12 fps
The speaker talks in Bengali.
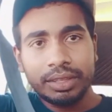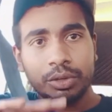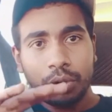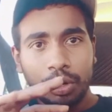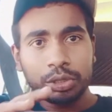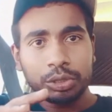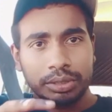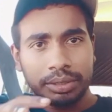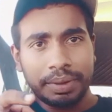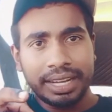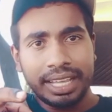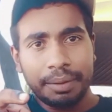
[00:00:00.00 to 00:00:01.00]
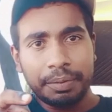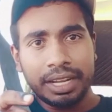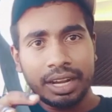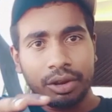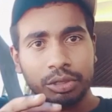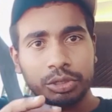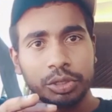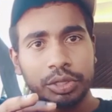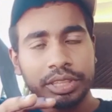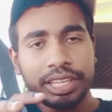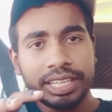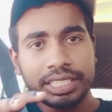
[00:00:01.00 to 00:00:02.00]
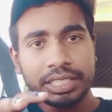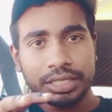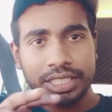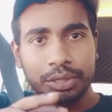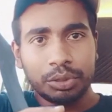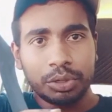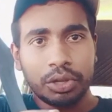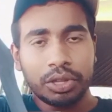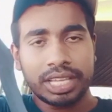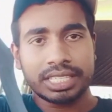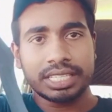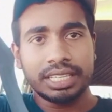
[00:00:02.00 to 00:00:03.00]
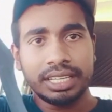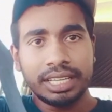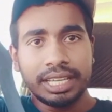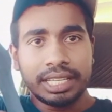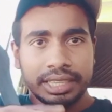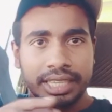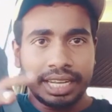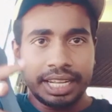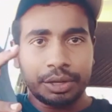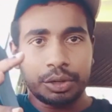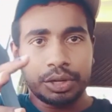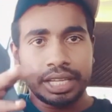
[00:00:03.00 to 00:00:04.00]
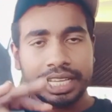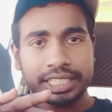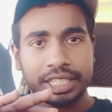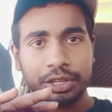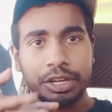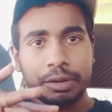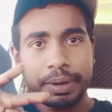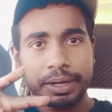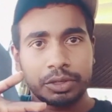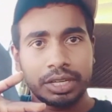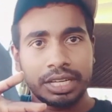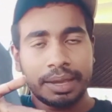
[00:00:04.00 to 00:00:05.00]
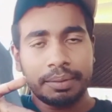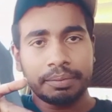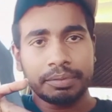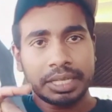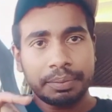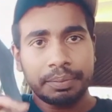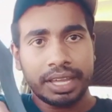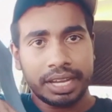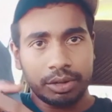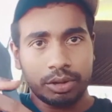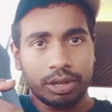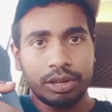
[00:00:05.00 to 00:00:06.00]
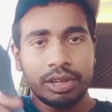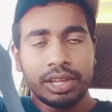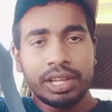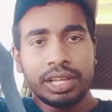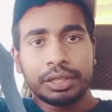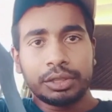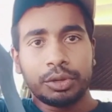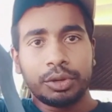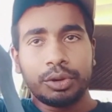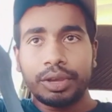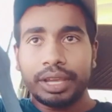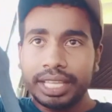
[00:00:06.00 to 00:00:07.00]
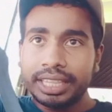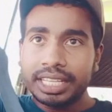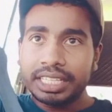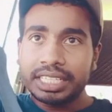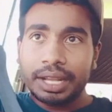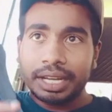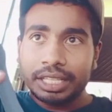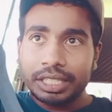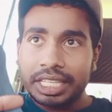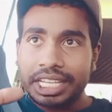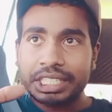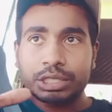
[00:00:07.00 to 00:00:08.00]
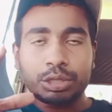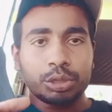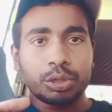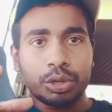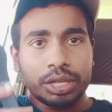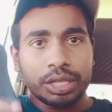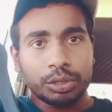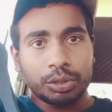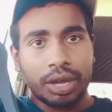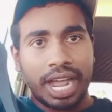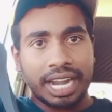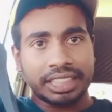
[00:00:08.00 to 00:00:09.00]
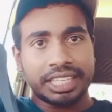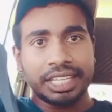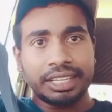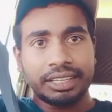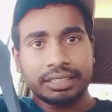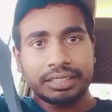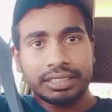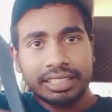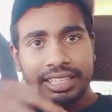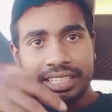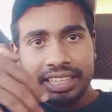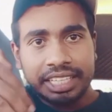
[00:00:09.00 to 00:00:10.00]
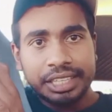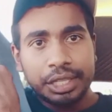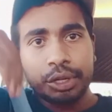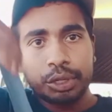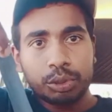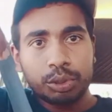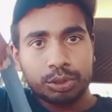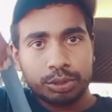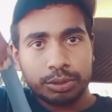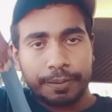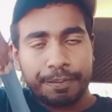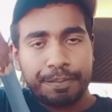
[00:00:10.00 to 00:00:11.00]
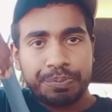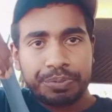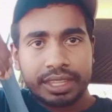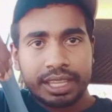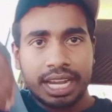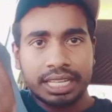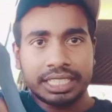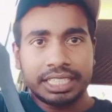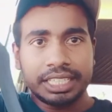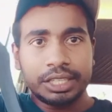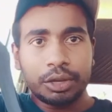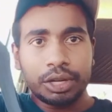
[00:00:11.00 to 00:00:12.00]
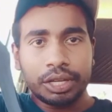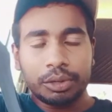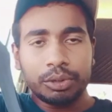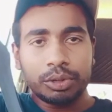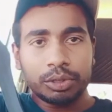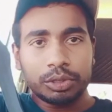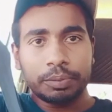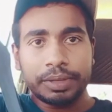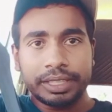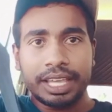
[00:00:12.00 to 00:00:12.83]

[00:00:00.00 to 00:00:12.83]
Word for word: অর্থ মানে আপনার অর্থনৈতিক যে উন্নয়ন আছে তেলের খনি গ্যাসের খনি পেট্রোলিয়াম টিম্বার এগুলো তো এই দেশটা আর কি দেশ ছোট কিন্তু আর্থিক দিক দিয়ে অনেক উন্নত আর্থিক দিক দিয়ে অনেক উন্নত বিদায়